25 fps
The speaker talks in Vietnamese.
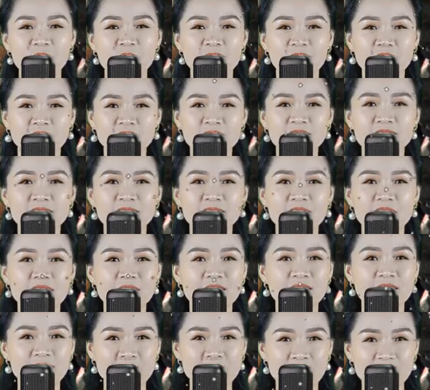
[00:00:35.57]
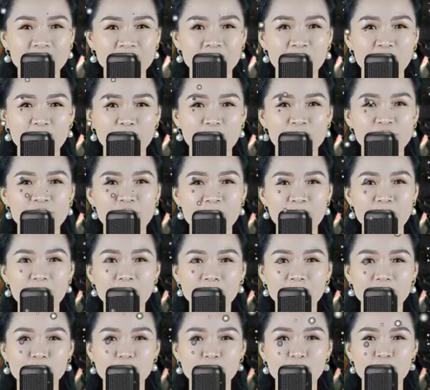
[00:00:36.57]
Phần 2 là luận giải
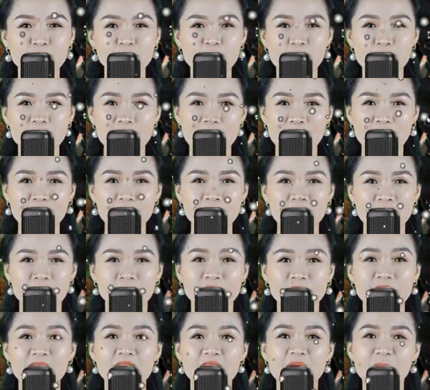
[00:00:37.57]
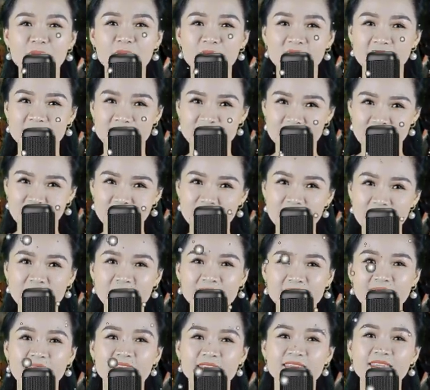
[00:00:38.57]
tử vi tuổi Tân Dậu
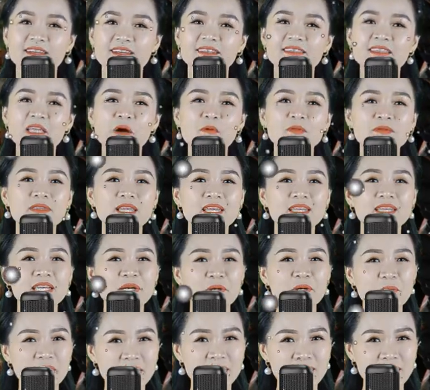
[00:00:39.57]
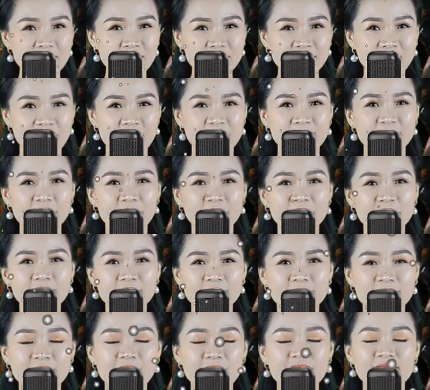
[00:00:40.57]
1981 theo từng tháng
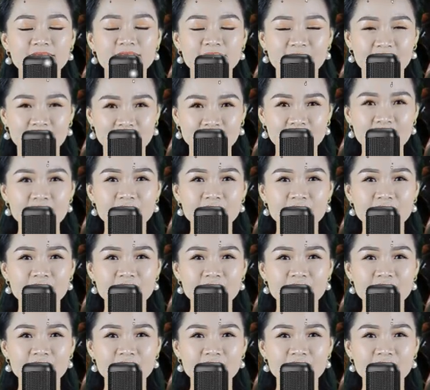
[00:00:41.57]
trong năm.